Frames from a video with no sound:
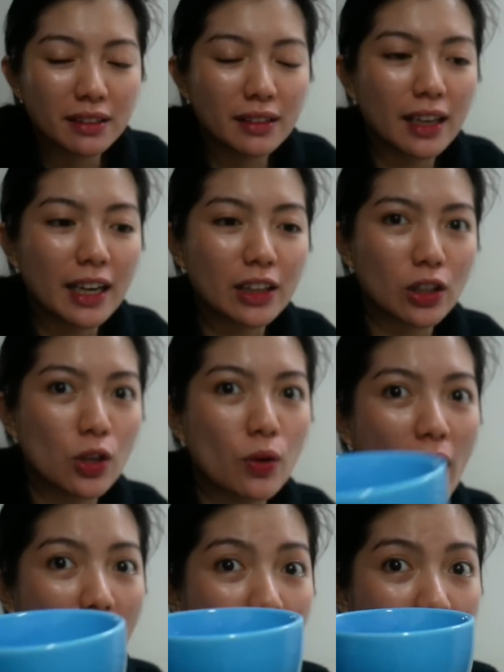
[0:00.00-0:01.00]
Then, ito
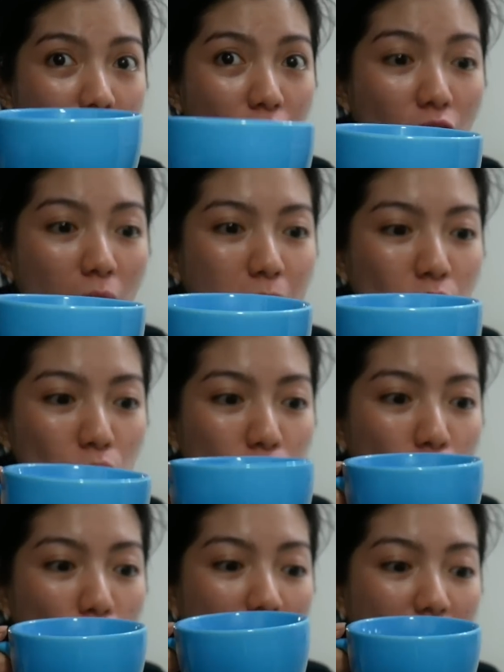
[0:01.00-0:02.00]
yung aking cup. So,
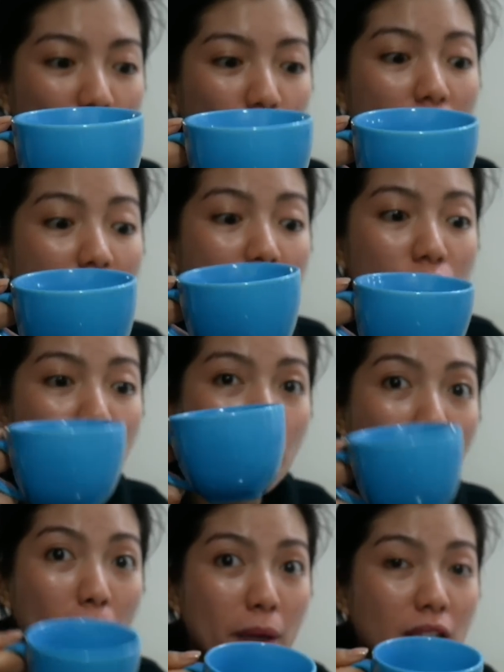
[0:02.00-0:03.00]
susukatin ko lang dito
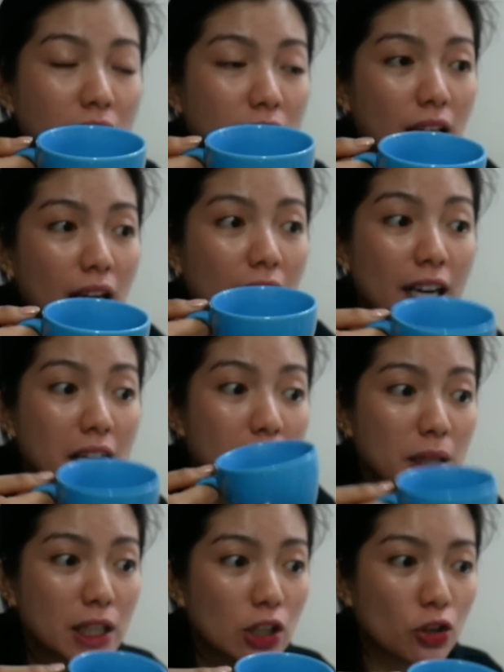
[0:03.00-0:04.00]
yung milk na
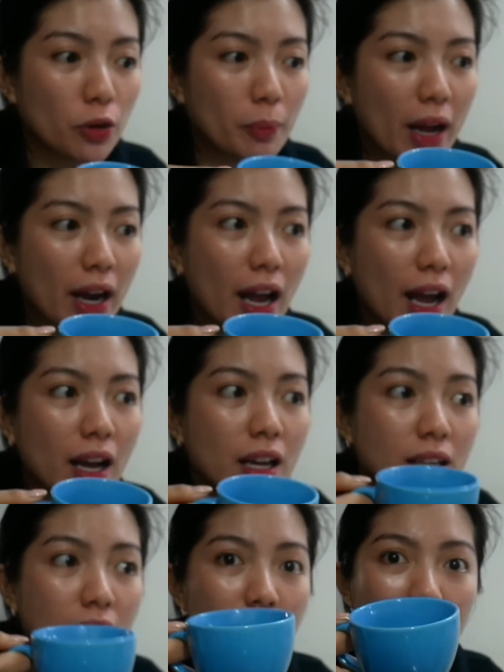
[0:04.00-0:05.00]
gagamitin ko para
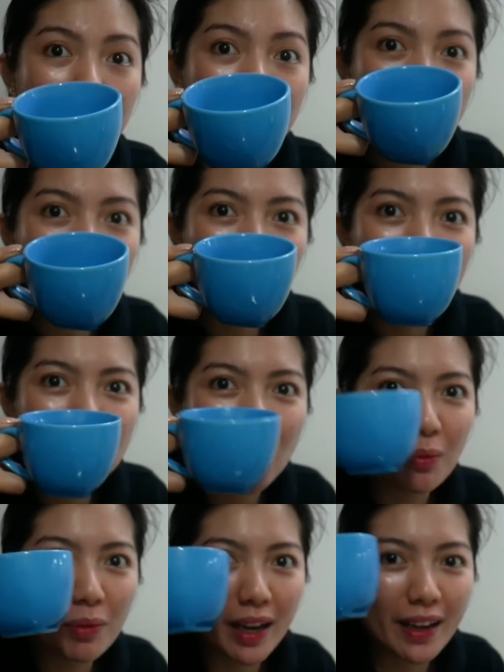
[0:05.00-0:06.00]
hindi
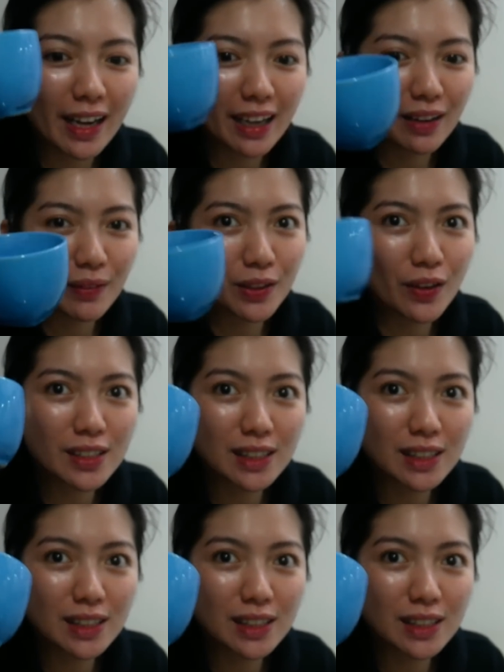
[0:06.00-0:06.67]
sobra-sobra yung gagawin ko.